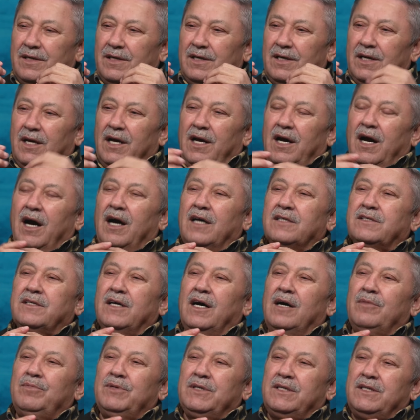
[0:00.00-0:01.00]
Hissettim.
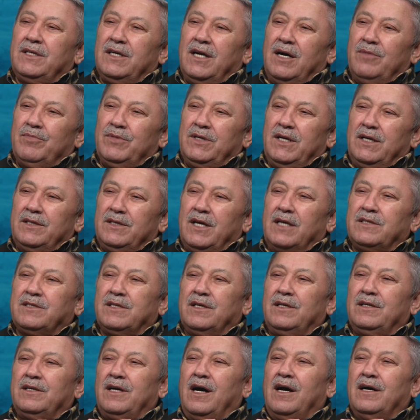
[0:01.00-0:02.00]
Ashab-ı kiramına
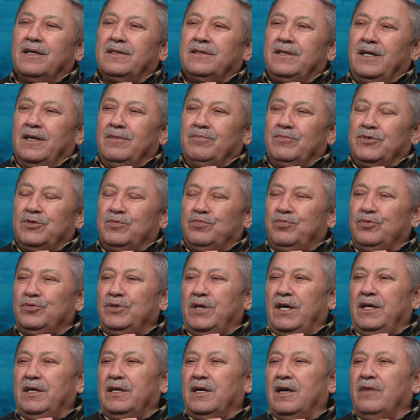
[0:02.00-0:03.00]
nasıl aktarmış
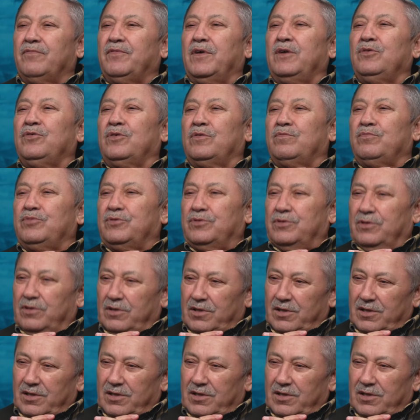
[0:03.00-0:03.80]
buna kafa yormuş.